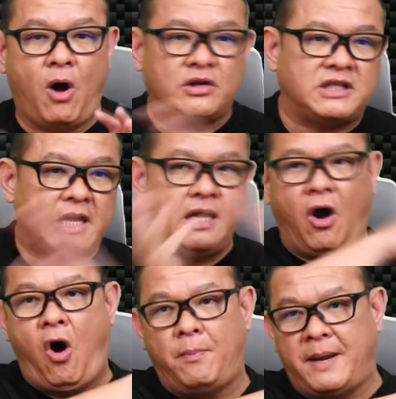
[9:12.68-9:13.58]
พ็อกซี่
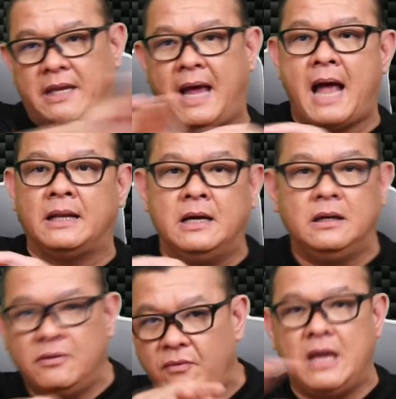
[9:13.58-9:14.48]
ออกไปอีกทางหนึ่ง
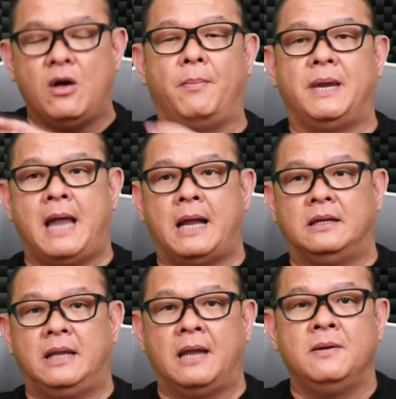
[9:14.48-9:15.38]
วิ่งออกไปทางห
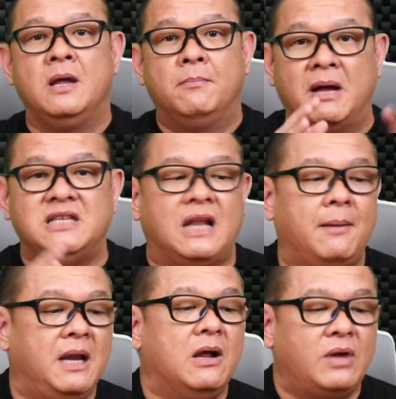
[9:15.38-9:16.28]
นึ่งแทนมันจะ
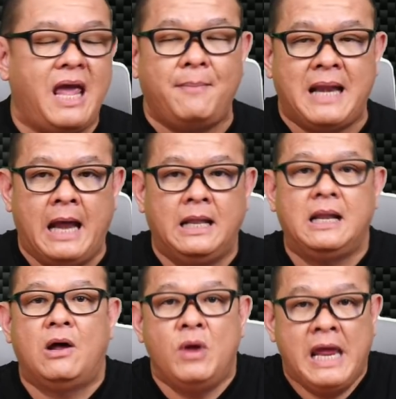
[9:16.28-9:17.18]
ทำให้เราแก้ปัญหาและ
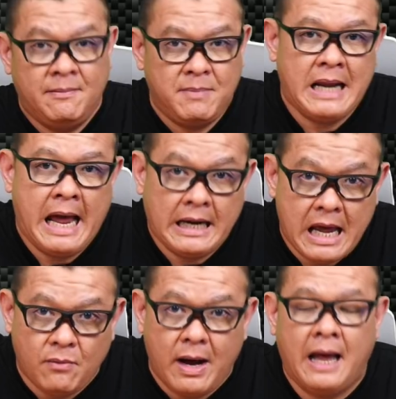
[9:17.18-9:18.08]
เราเห็นปัญหา
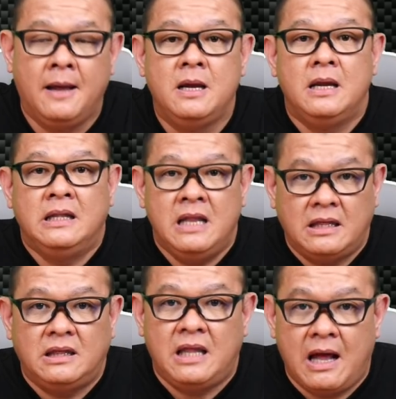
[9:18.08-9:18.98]
ได้ว่าเน็
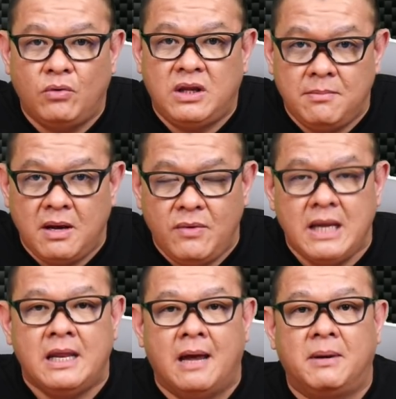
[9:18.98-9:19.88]
ตเราที่ไม่
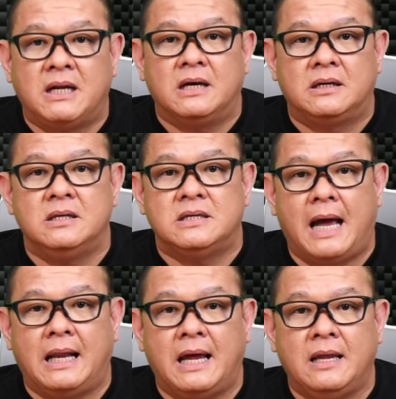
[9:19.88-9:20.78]
วิ่งเนี่ย มันเกิดขึ้น
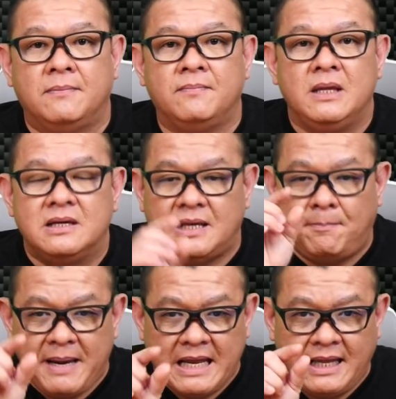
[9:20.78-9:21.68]
จากอะไร ส
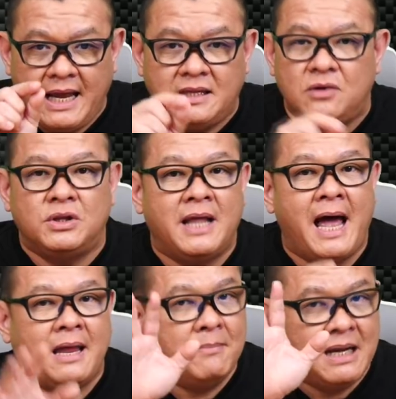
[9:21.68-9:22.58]
ปีดเทสที่คุณ
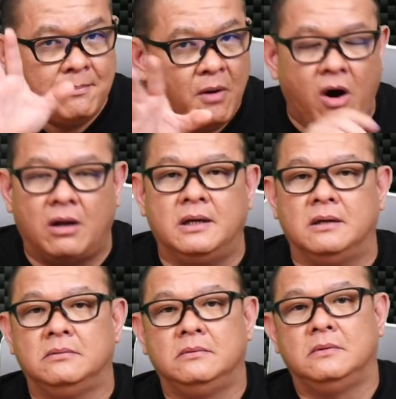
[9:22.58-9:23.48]
ได้ไม่ได้บอกเลย
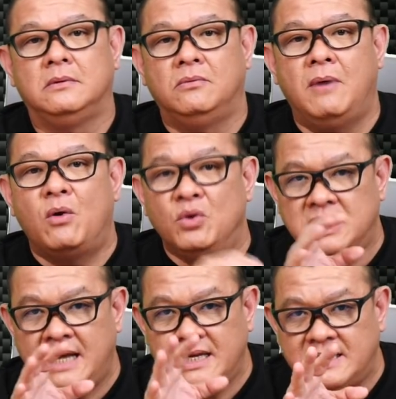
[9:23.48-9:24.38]
ว่าคุณ
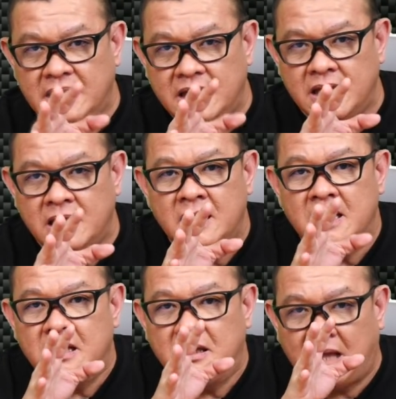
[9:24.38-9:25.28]
จะได้สิ่งที่
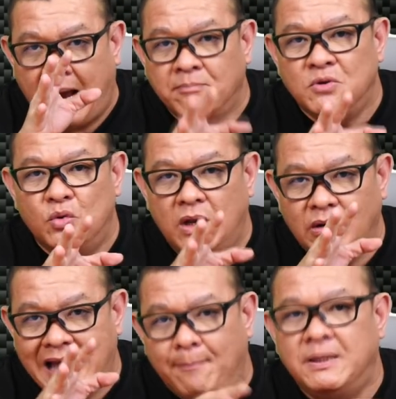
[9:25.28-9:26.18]
ทำอยู่แล้
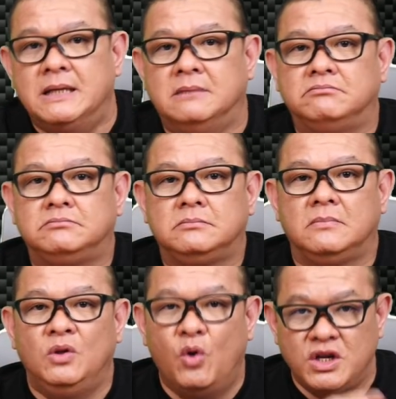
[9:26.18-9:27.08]
วราบลื่น
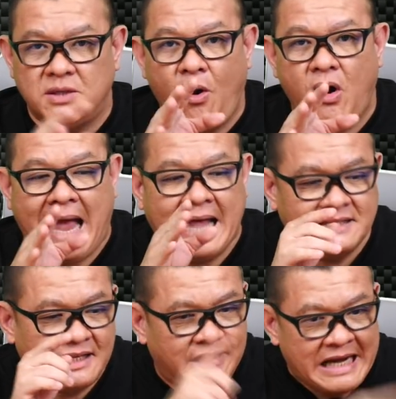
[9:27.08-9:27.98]
โดยเฉพาะการ
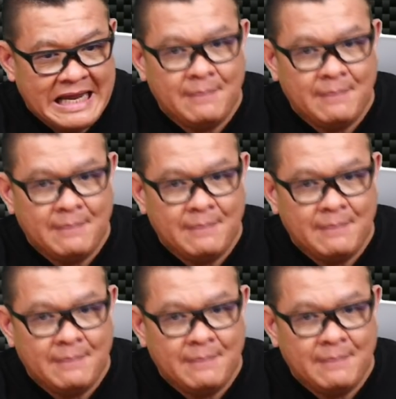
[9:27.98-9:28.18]
สตรี